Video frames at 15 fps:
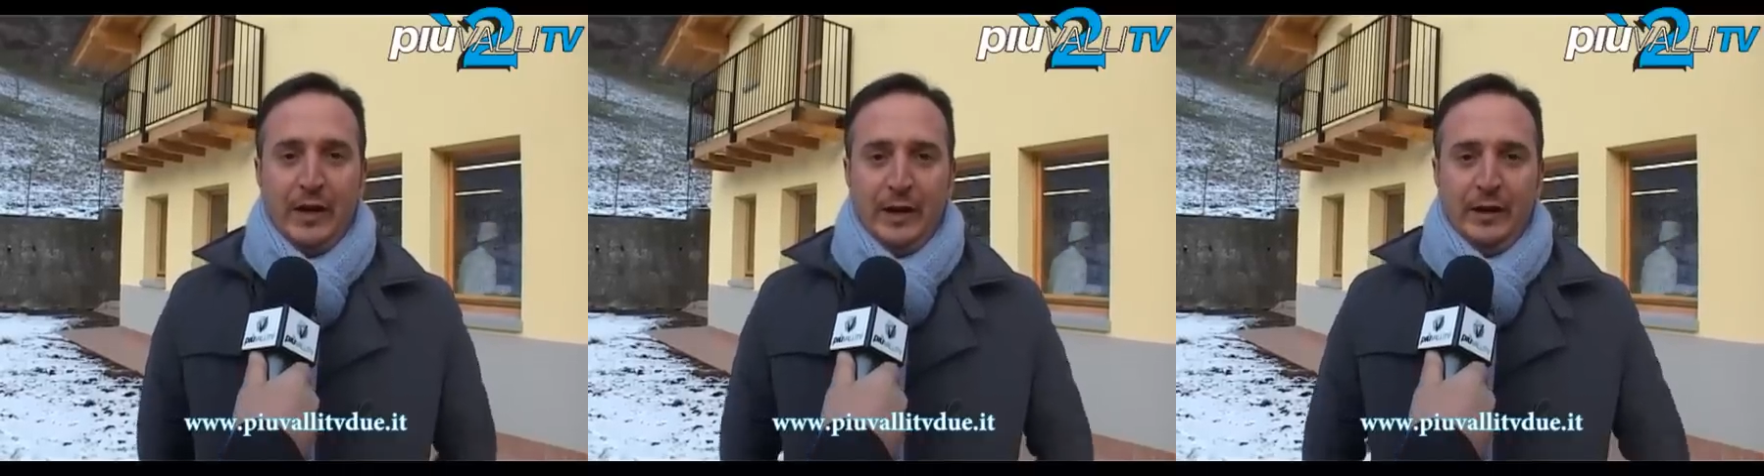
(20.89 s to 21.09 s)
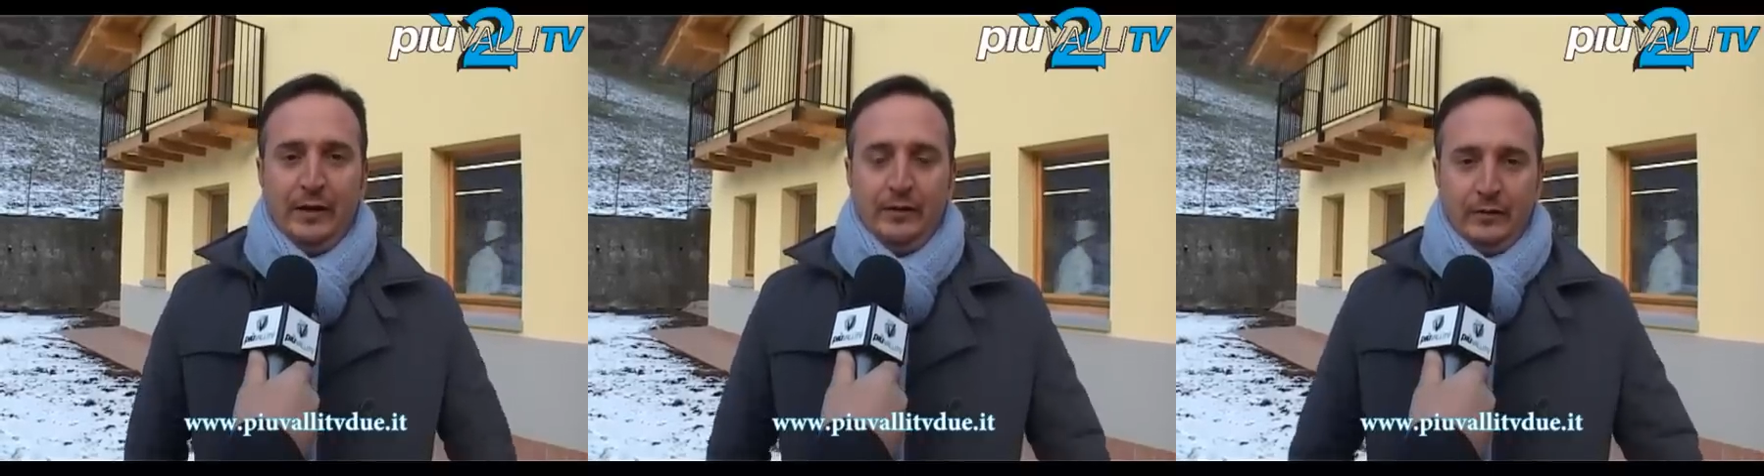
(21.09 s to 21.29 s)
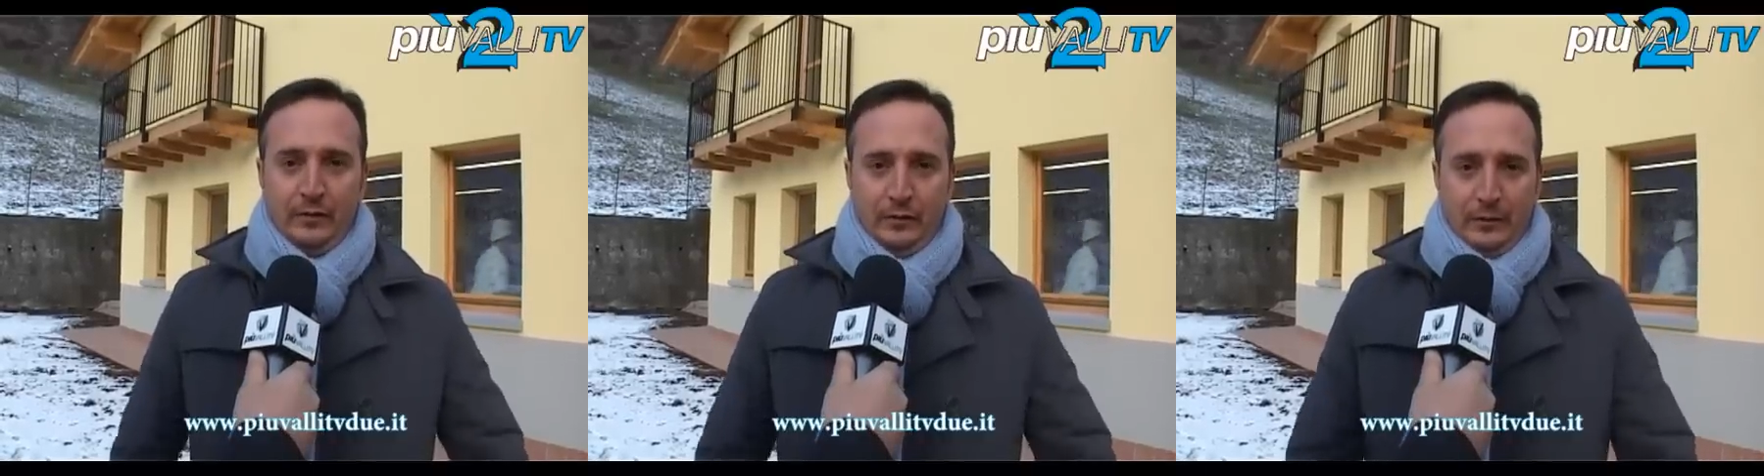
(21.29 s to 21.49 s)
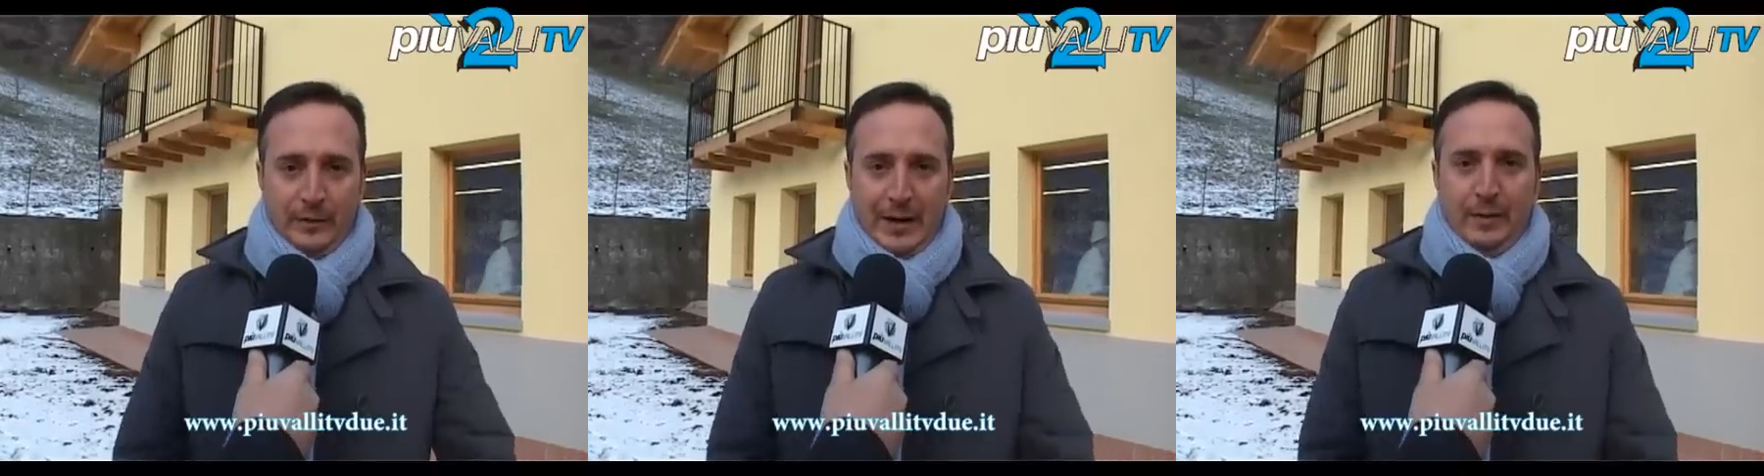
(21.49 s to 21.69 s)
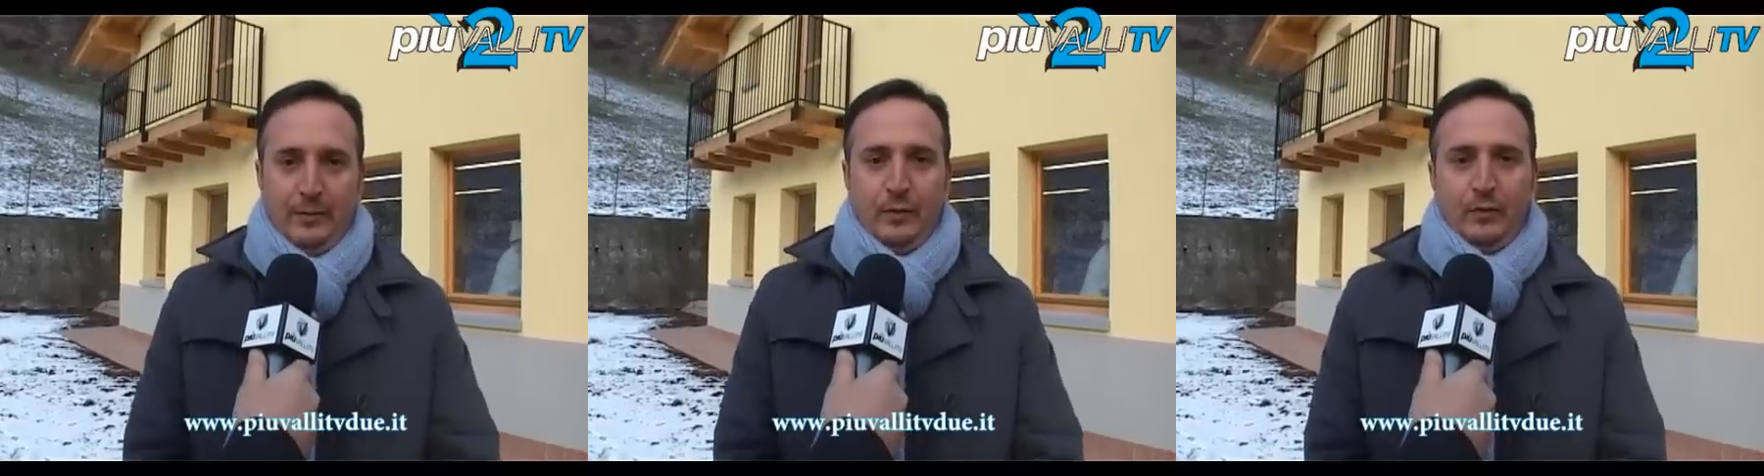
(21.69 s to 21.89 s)
e
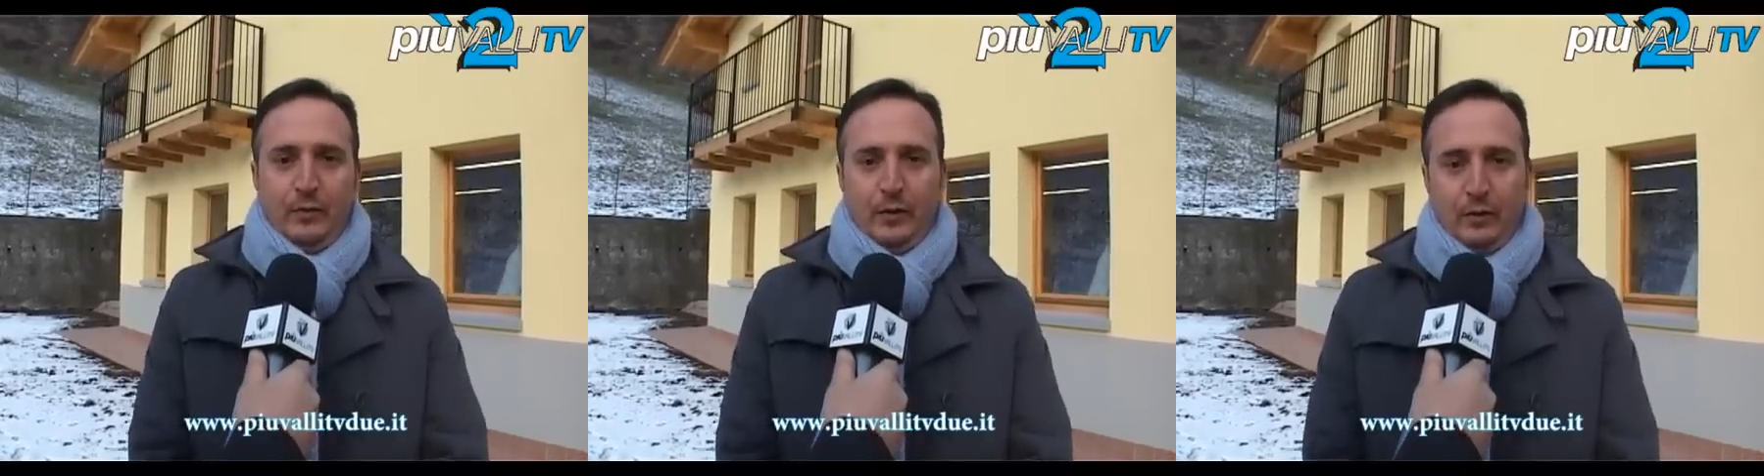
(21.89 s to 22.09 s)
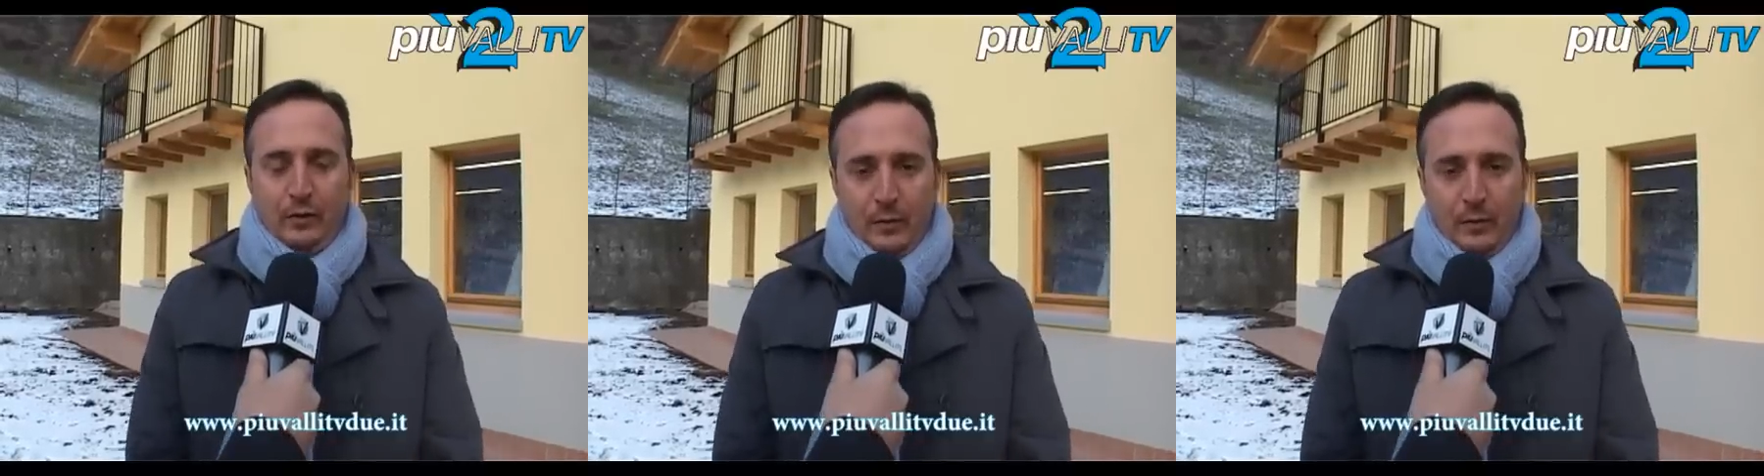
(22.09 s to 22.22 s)
dobbiamo eh,